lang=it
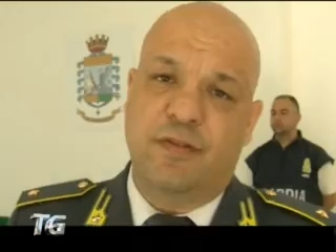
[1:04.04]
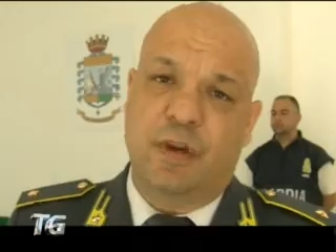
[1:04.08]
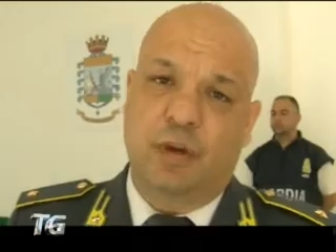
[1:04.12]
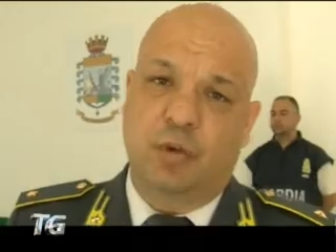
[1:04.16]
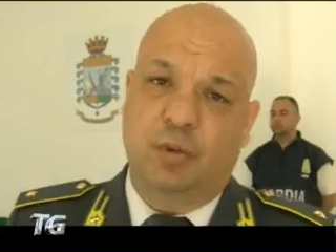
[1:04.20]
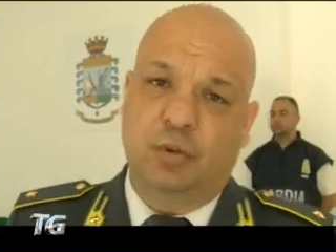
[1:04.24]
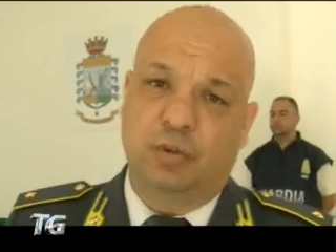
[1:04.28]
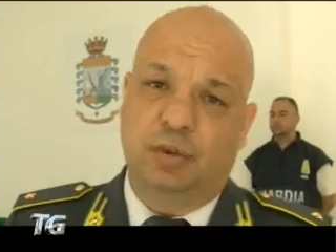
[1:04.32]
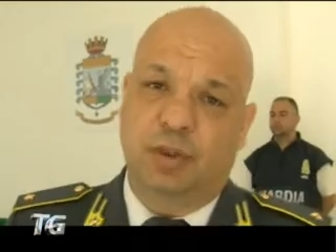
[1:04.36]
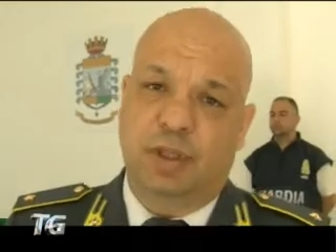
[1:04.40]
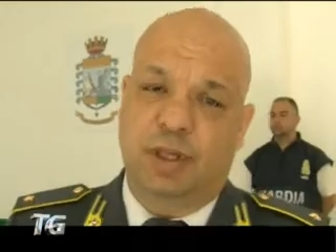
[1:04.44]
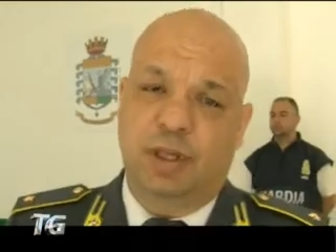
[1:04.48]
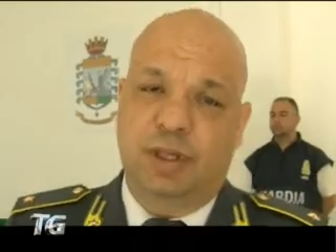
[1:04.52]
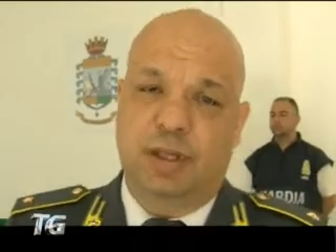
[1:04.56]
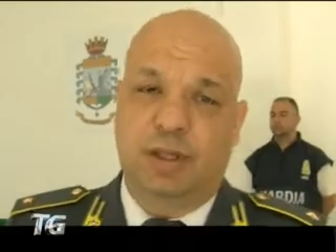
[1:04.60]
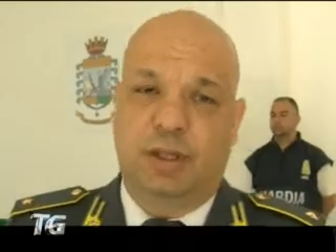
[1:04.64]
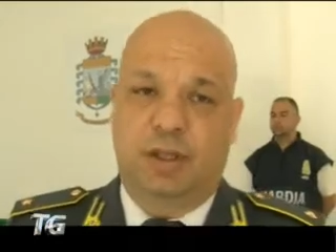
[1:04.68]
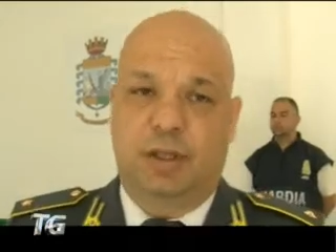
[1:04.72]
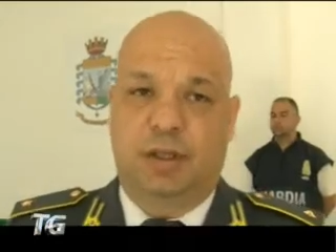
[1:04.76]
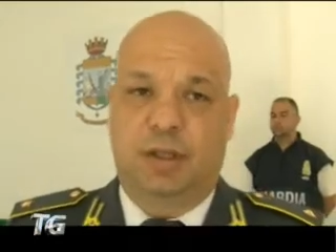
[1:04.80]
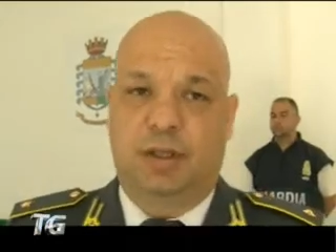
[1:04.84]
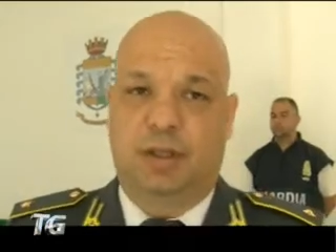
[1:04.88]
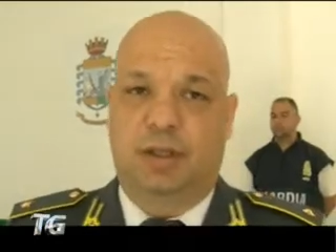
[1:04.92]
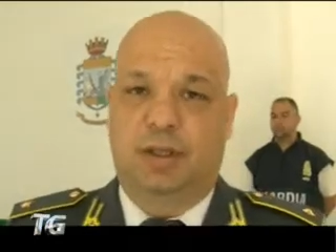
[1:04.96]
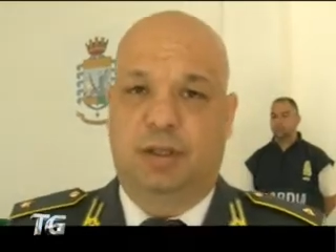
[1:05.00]
rinvenute
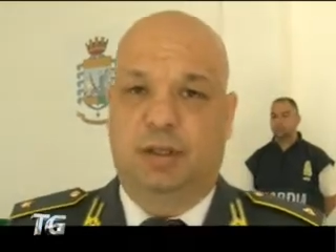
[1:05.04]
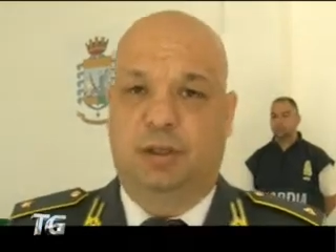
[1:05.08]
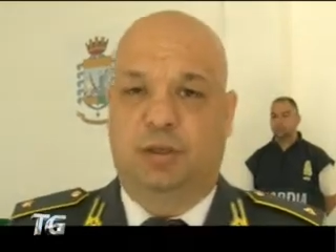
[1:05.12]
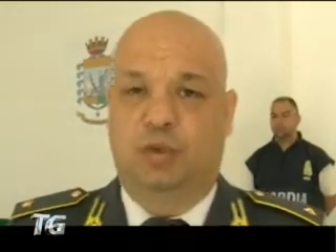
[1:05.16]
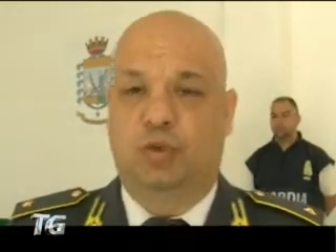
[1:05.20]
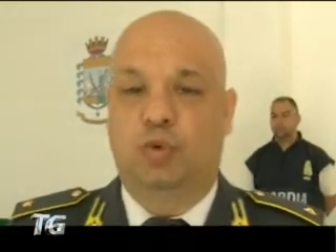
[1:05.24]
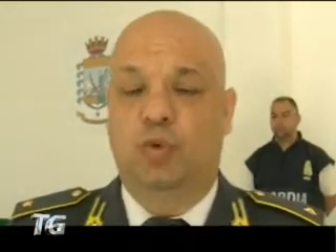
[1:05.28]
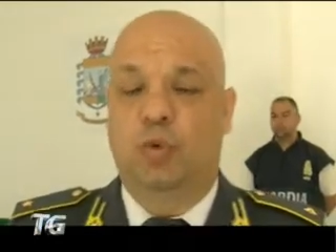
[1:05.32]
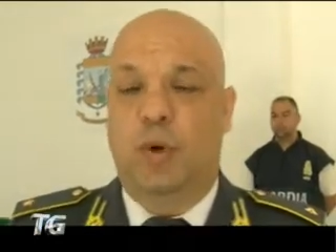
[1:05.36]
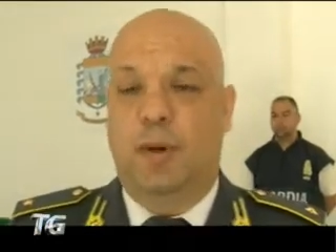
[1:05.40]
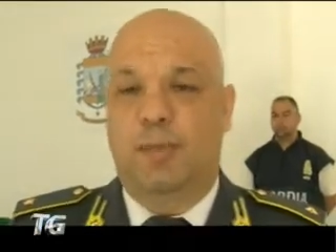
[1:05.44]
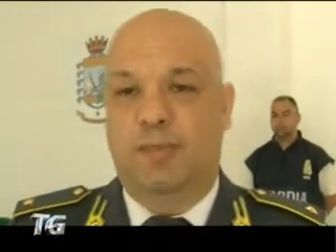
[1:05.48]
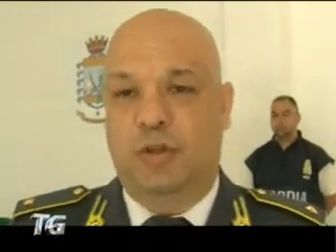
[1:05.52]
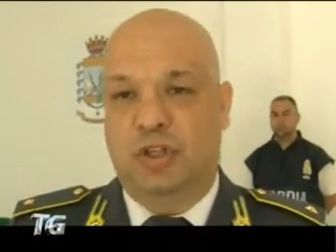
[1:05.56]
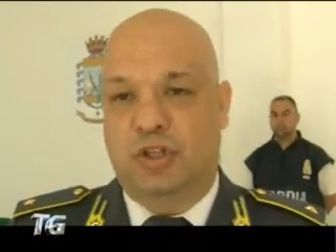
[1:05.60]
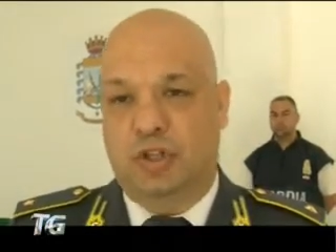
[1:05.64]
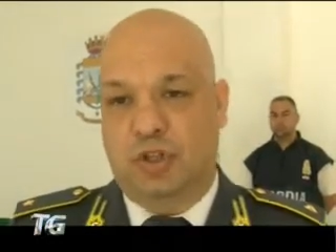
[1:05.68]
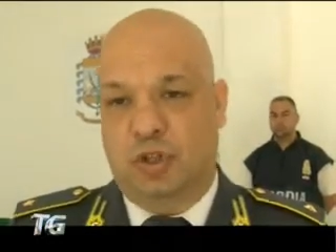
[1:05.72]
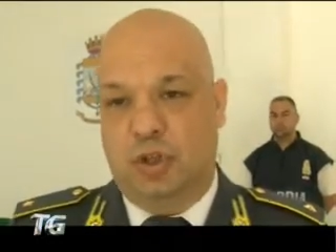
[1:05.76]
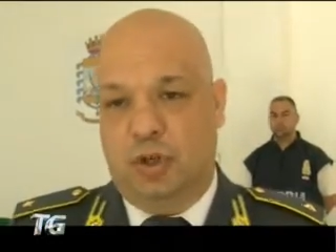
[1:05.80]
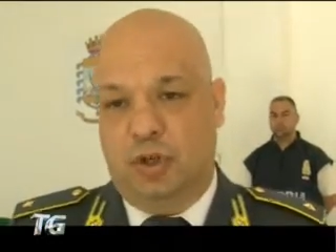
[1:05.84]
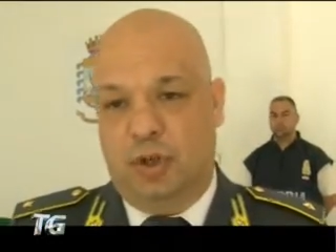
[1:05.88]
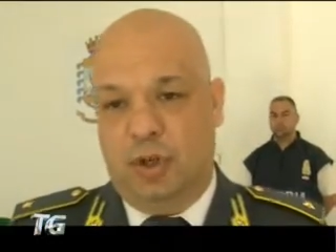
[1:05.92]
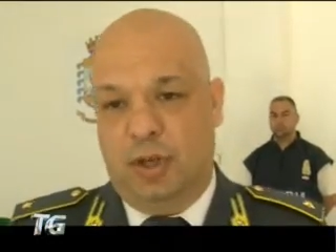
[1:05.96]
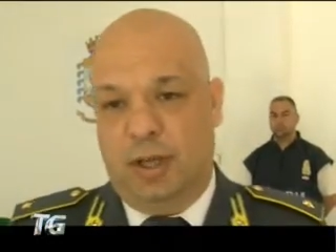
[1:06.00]
eh, due
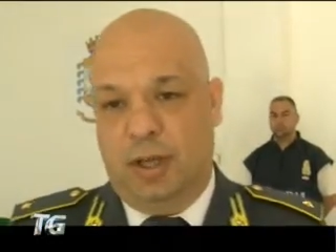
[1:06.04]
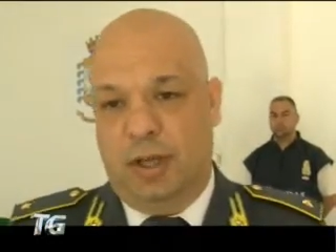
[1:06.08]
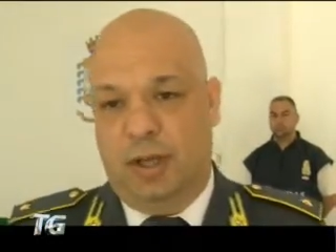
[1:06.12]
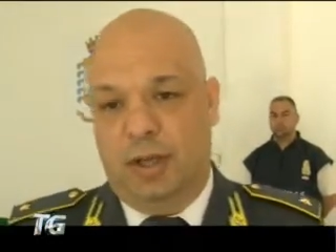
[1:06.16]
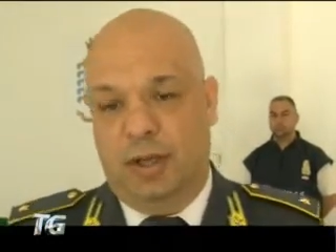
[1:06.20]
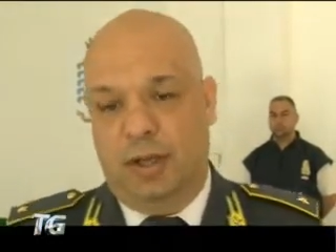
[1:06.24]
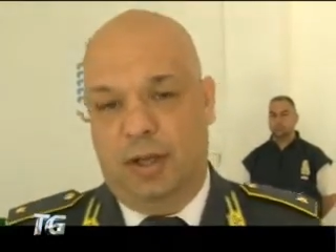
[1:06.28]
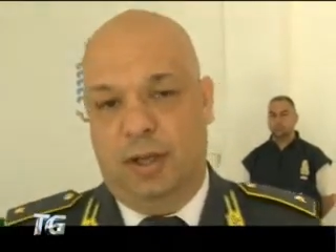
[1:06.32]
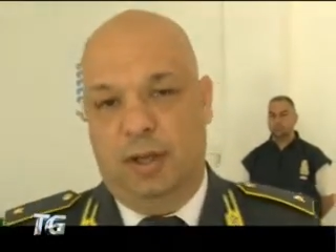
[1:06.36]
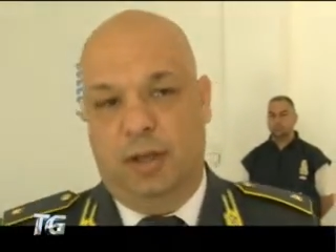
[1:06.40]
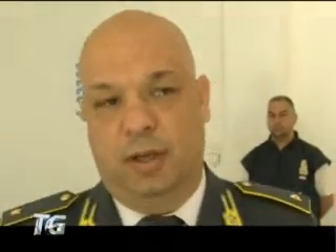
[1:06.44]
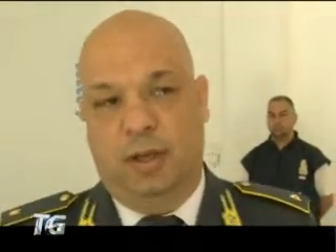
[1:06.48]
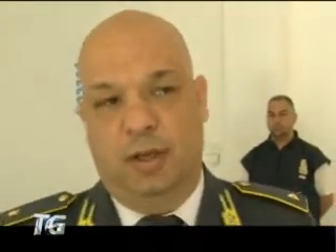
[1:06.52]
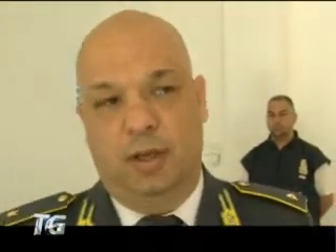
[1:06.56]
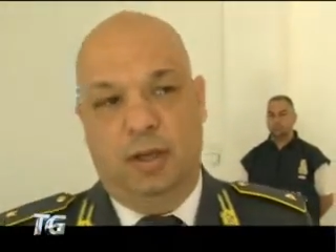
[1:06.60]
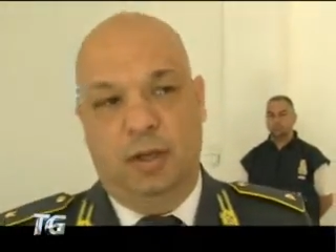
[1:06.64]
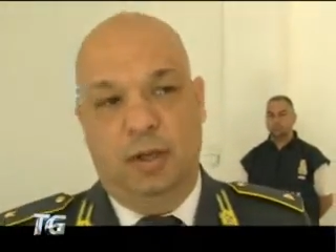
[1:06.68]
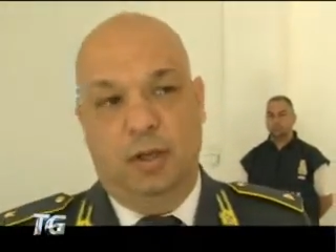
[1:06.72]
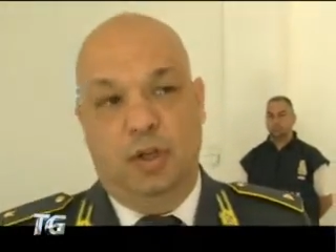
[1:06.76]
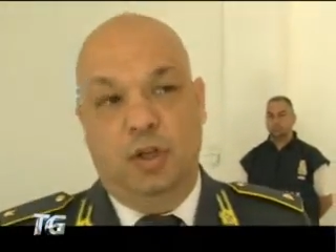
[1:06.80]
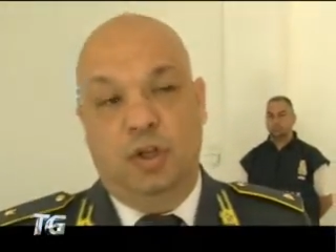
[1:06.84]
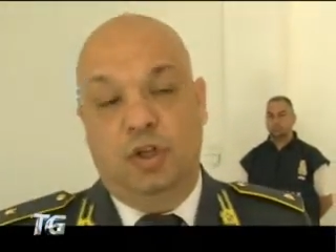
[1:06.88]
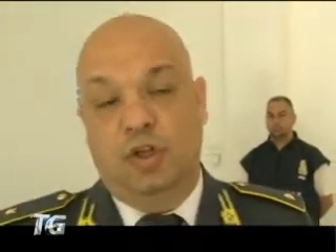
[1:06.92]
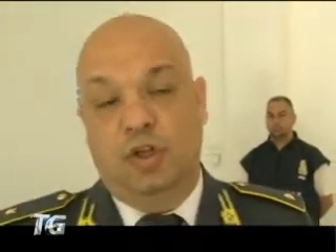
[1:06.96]
pistole eh,